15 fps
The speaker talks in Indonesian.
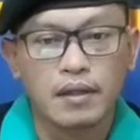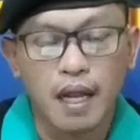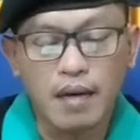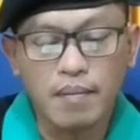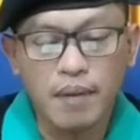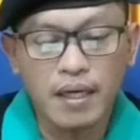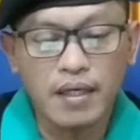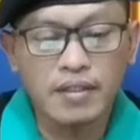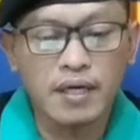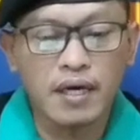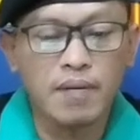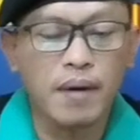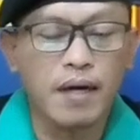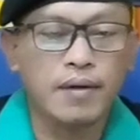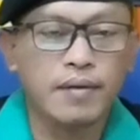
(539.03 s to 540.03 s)
Dan bagi
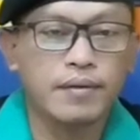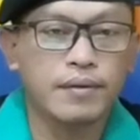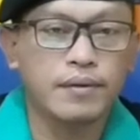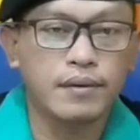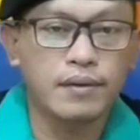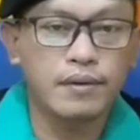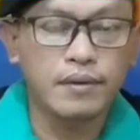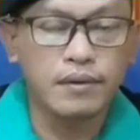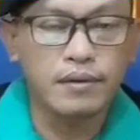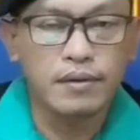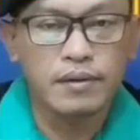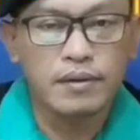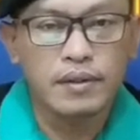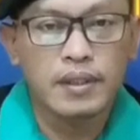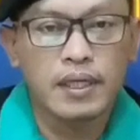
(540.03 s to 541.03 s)
sahabatku
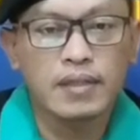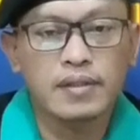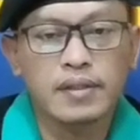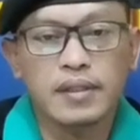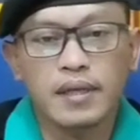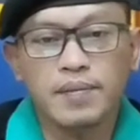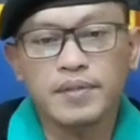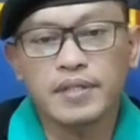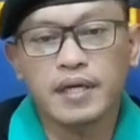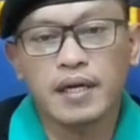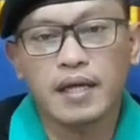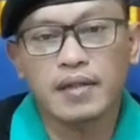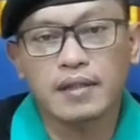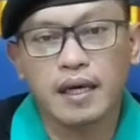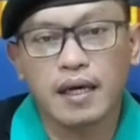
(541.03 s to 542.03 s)
yang tidak bisa
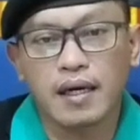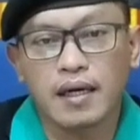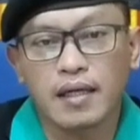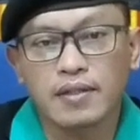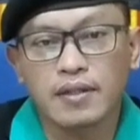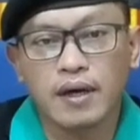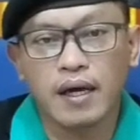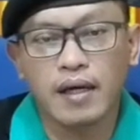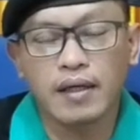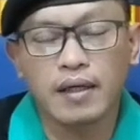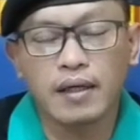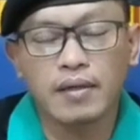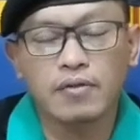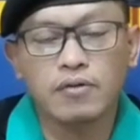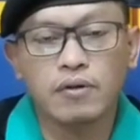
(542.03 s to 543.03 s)
datang atau
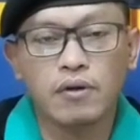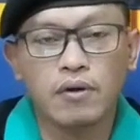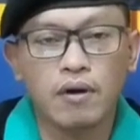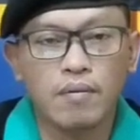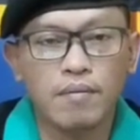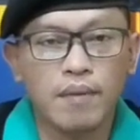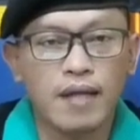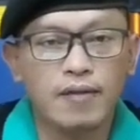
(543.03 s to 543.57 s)
hadir, tolong